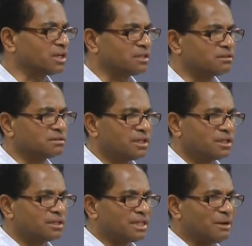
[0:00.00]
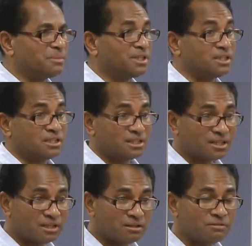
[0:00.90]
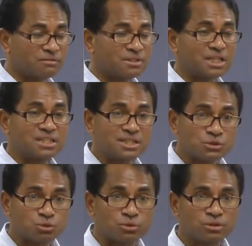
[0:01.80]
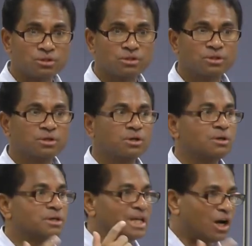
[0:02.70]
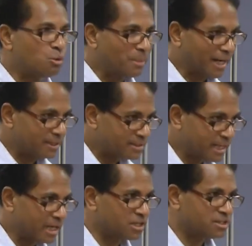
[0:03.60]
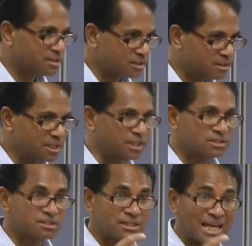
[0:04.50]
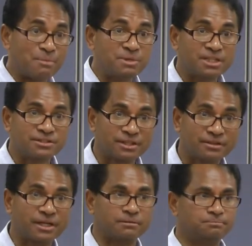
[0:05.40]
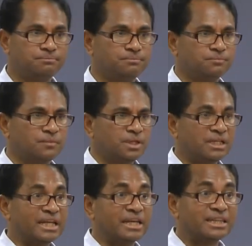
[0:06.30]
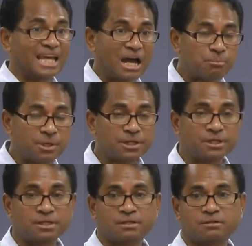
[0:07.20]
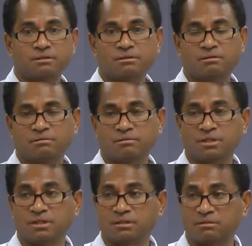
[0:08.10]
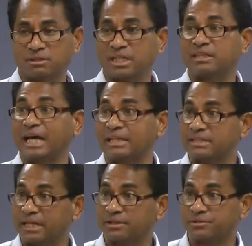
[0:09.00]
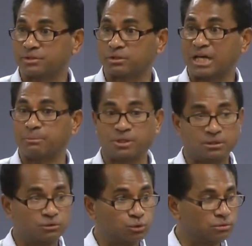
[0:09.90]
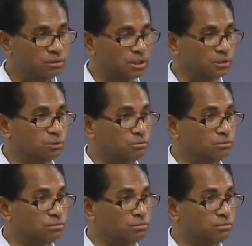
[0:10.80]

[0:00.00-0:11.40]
跟跟他们的那个那个习俗，要埋葬尸体是他们的责任，连他们的的在打仗的时候，他们的那个